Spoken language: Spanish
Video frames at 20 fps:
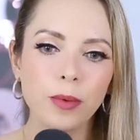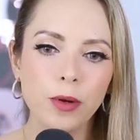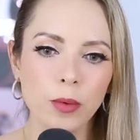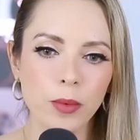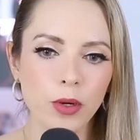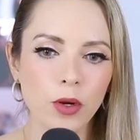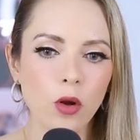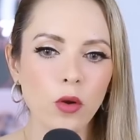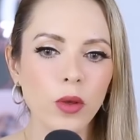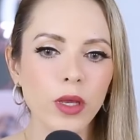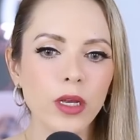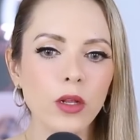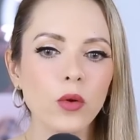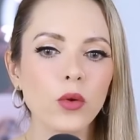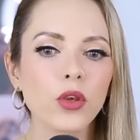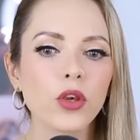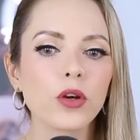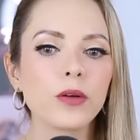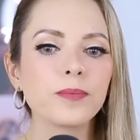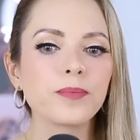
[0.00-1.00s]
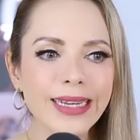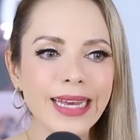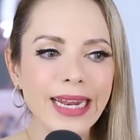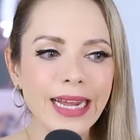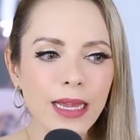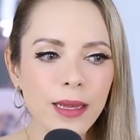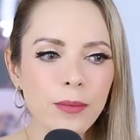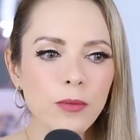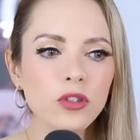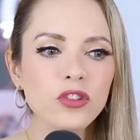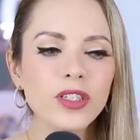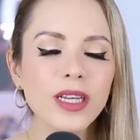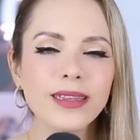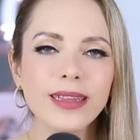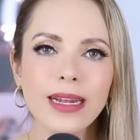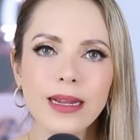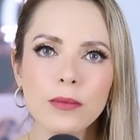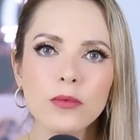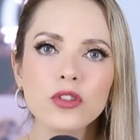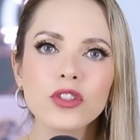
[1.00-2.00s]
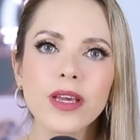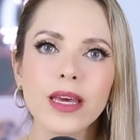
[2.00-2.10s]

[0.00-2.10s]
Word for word: pero bueno, lo incluyo, creemos que tenemos